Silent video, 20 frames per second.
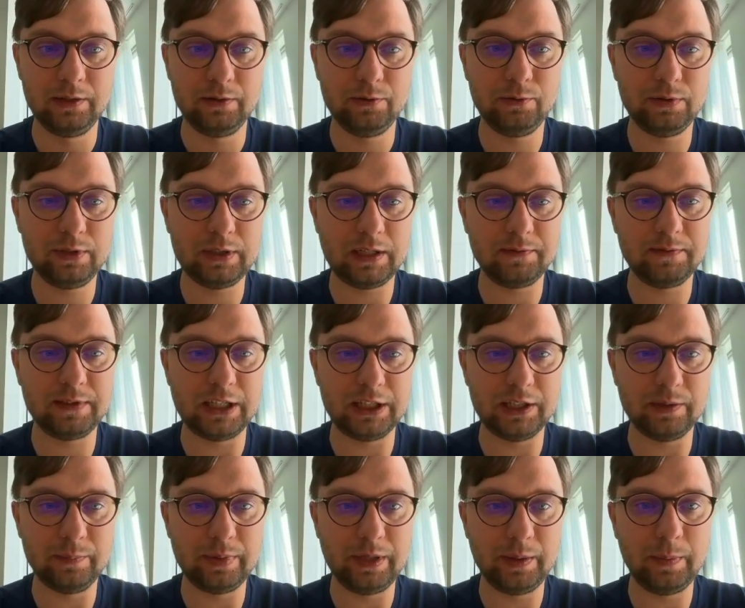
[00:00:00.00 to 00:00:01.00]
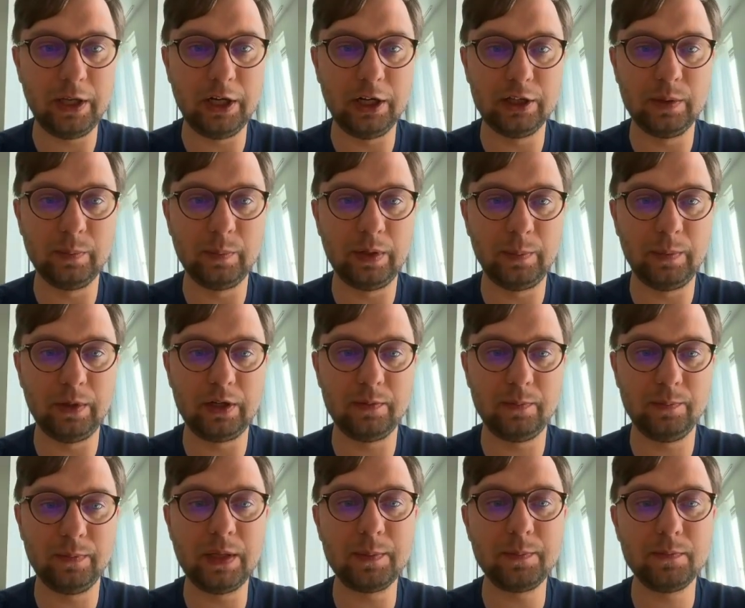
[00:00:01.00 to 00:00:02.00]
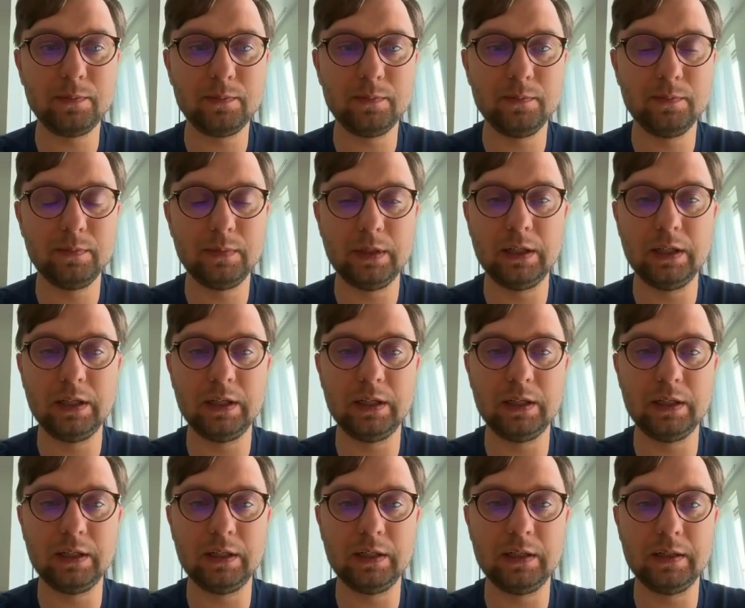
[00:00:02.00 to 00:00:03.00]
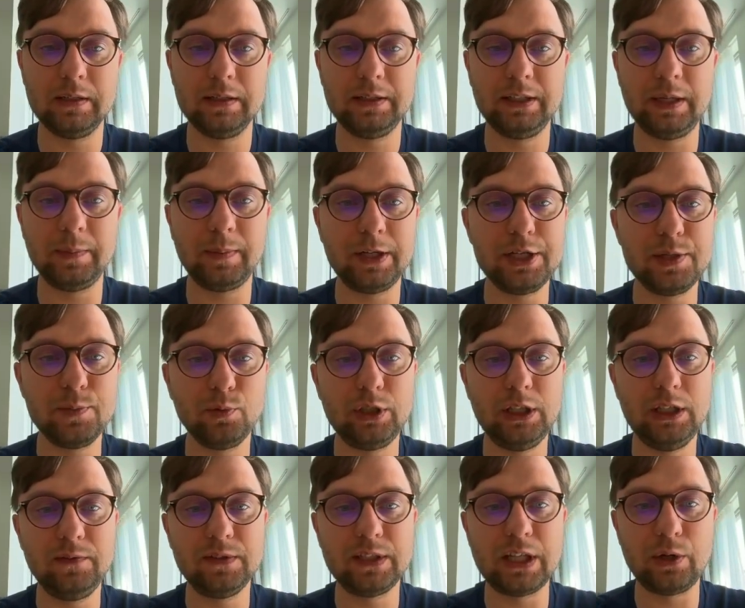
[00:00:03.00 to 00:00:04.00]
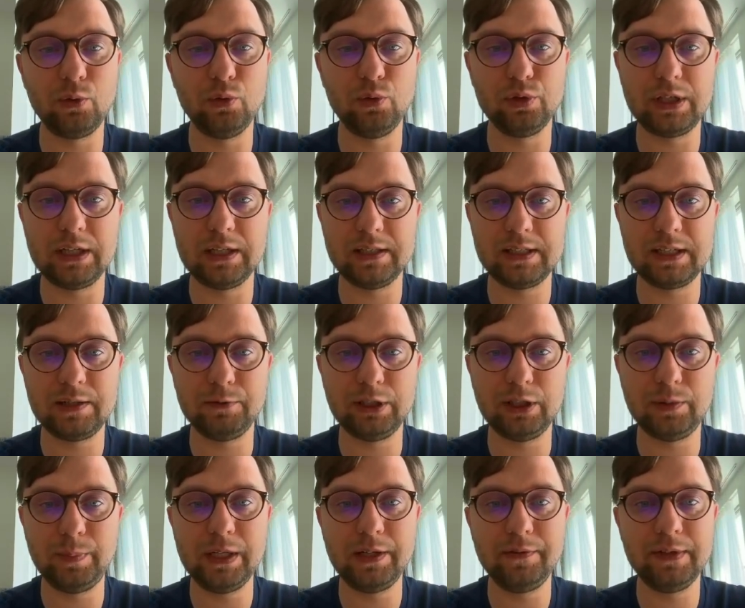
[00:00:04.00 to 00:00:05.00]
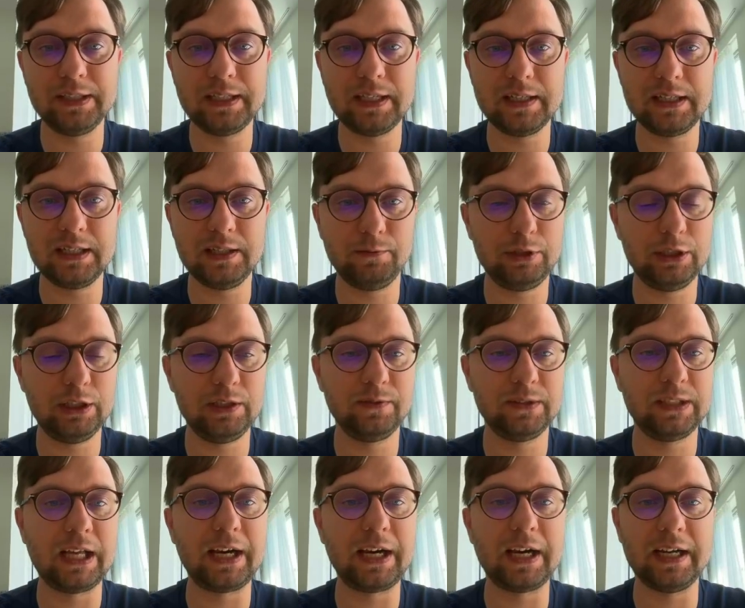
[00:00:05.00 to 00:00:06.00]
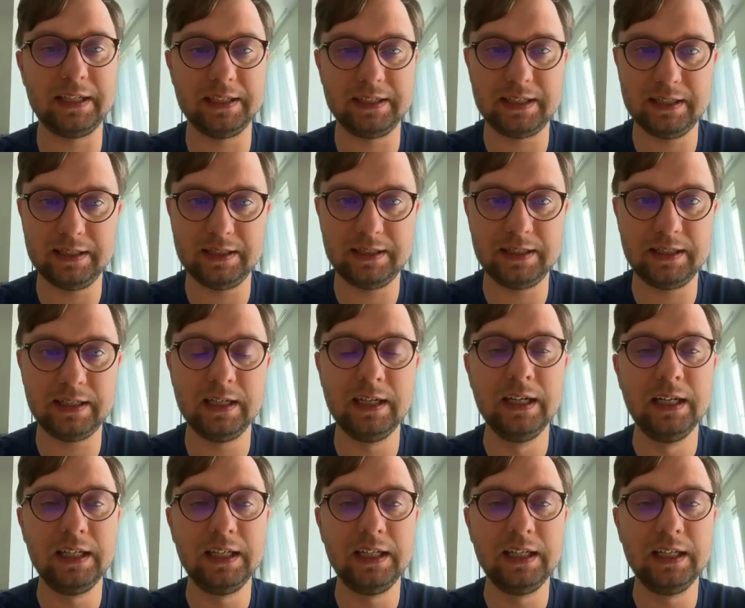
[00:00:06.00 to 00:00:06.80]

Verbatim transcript: Ну вот как в данном примере, например. Нам э, необходимо удалить вторую с конца, вот это первая с конца, вот это вторая с конца.